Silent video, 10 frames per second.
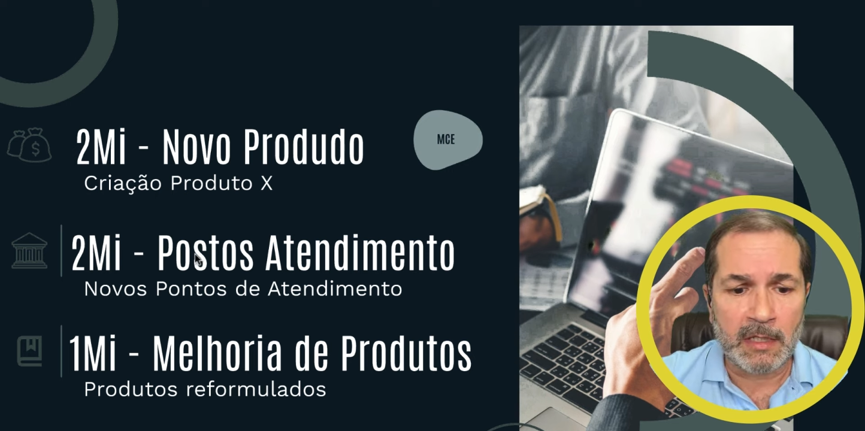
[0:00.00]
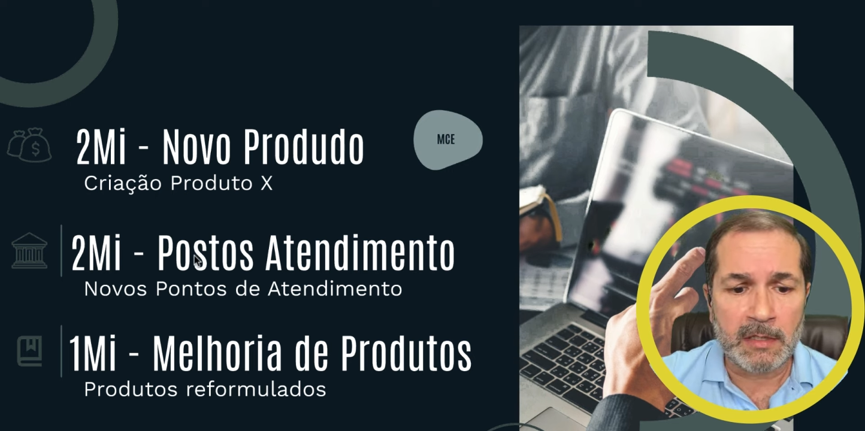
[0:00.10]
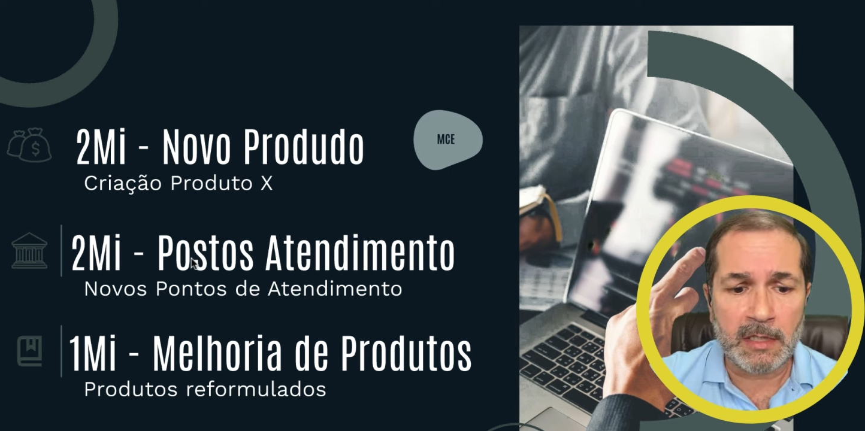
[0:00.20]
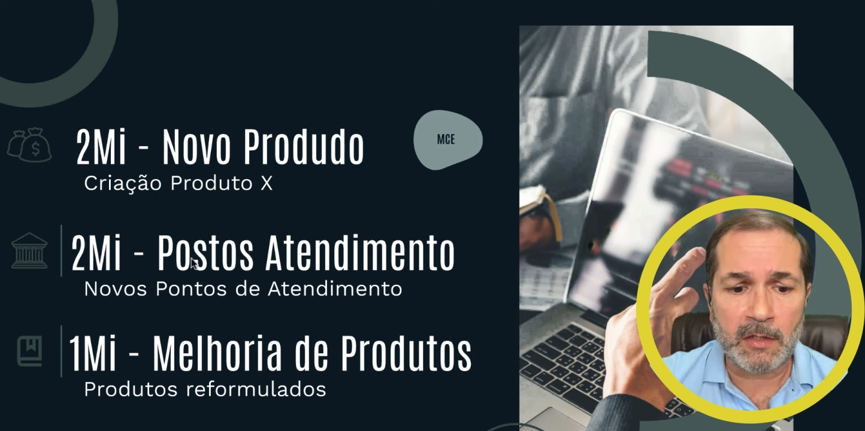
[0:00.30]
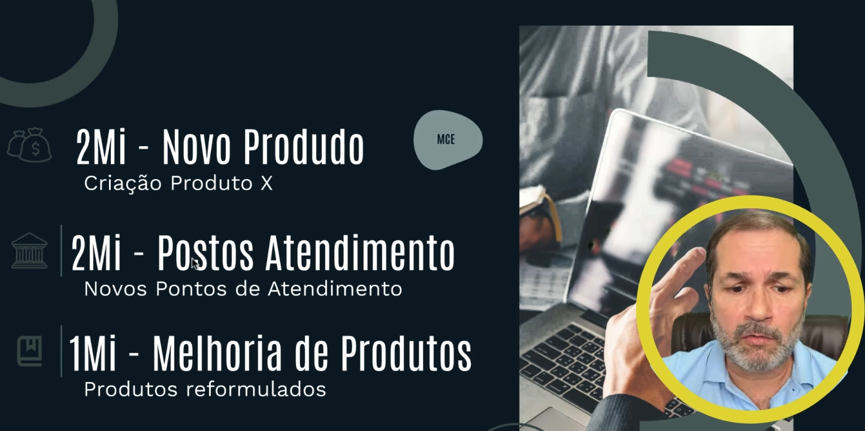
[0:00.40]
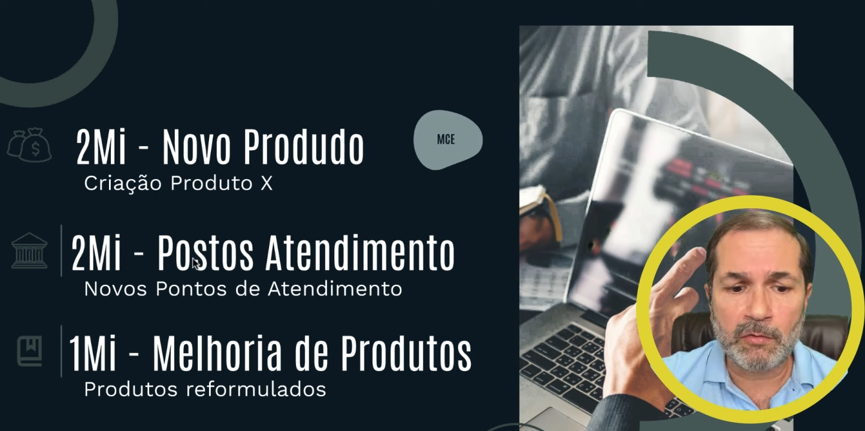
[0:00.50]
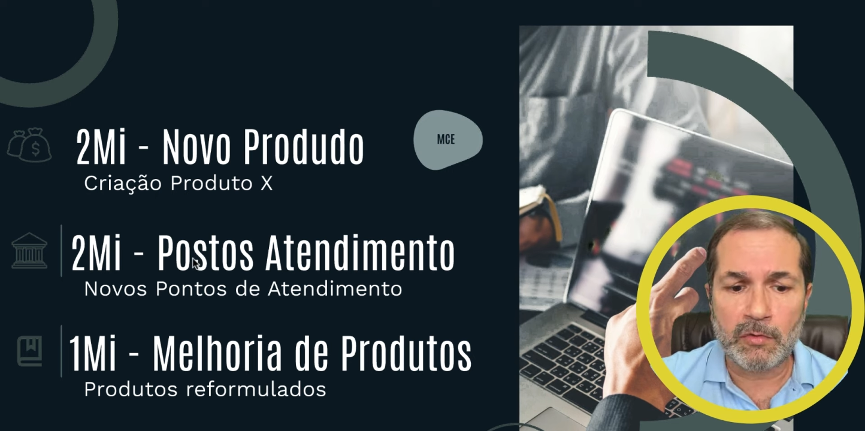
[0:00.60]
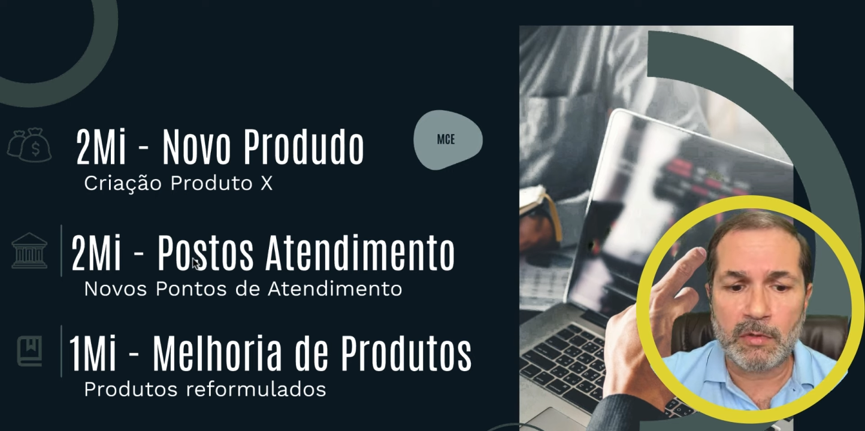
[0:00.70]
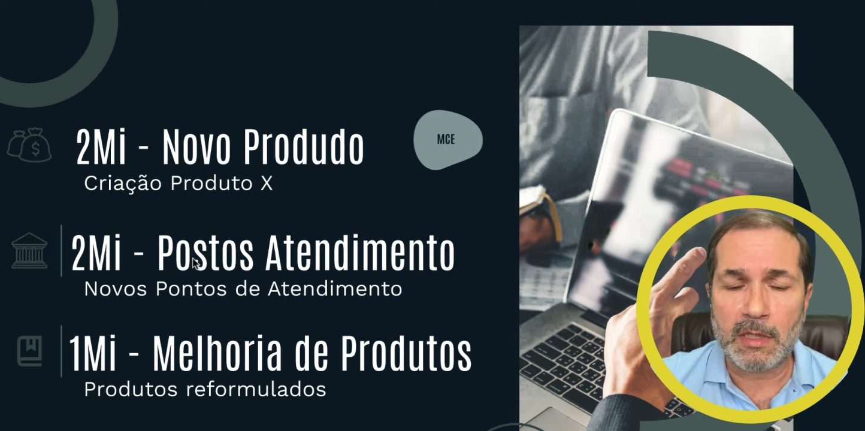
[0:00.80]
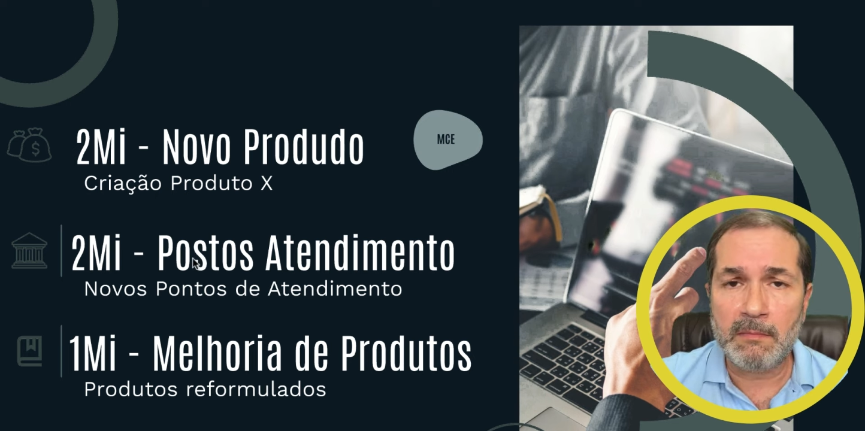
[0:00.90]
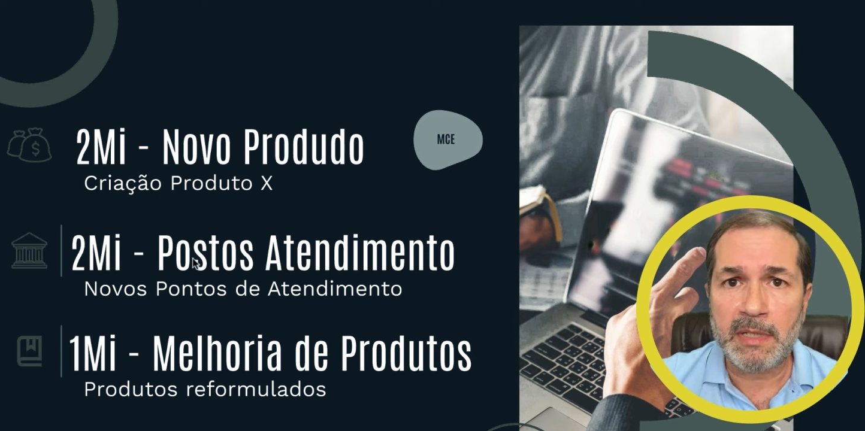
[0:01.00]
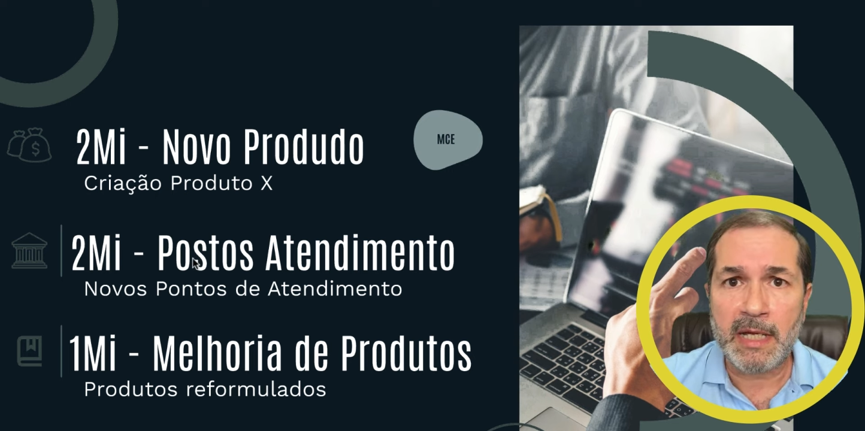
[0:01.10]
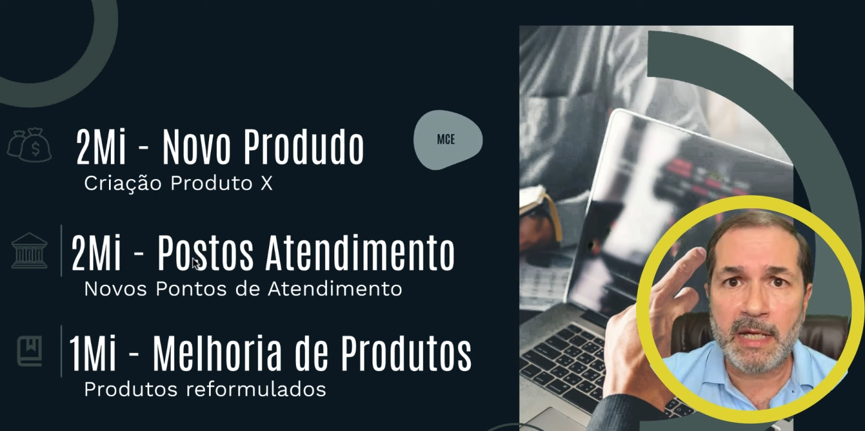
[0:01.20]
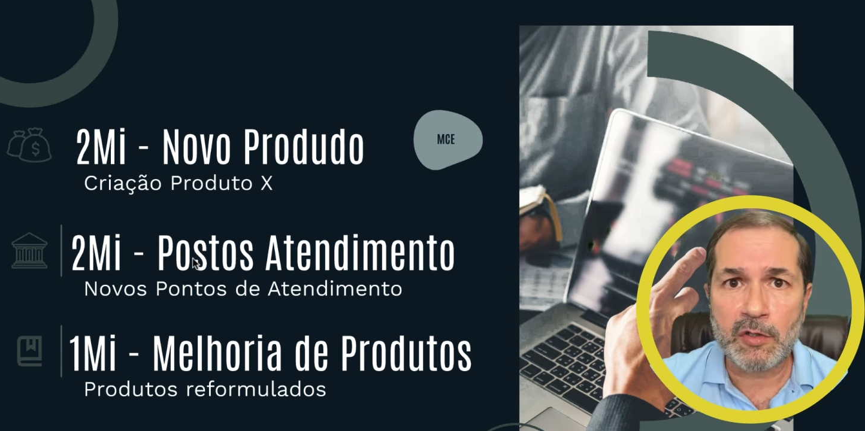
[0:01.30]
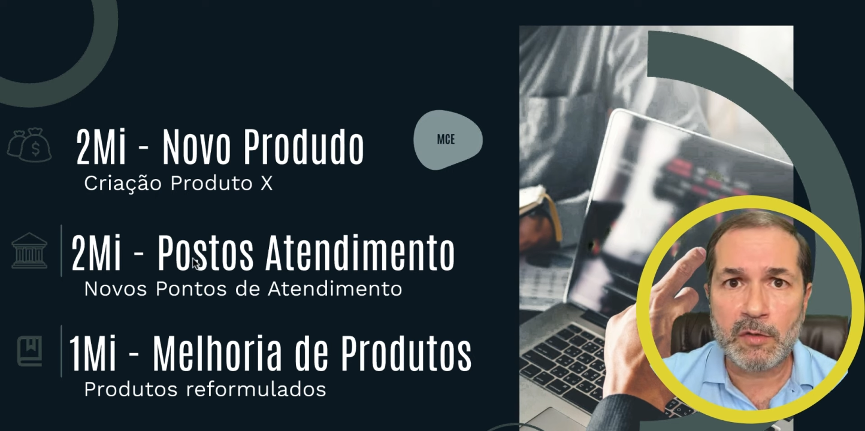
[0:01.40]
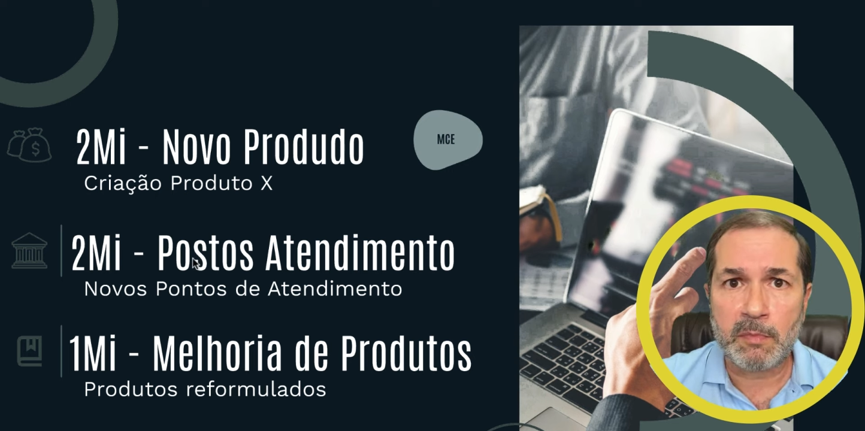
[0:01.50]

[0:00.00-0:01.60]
Segundo, ampliar os